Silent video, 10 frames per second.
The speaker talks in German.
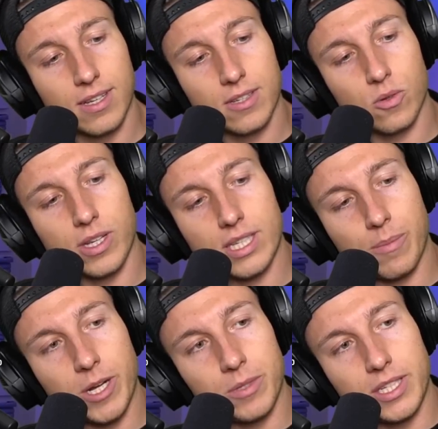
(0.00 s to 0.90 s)
So, das kann
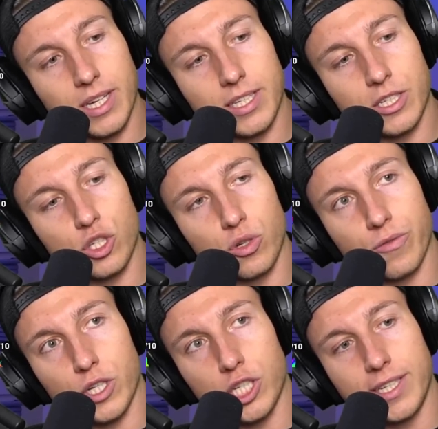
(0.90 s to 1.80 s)
man nämlich hier richtig schön
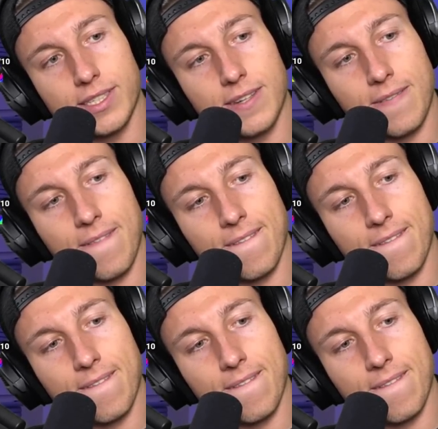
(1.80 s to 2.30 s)
verschließen.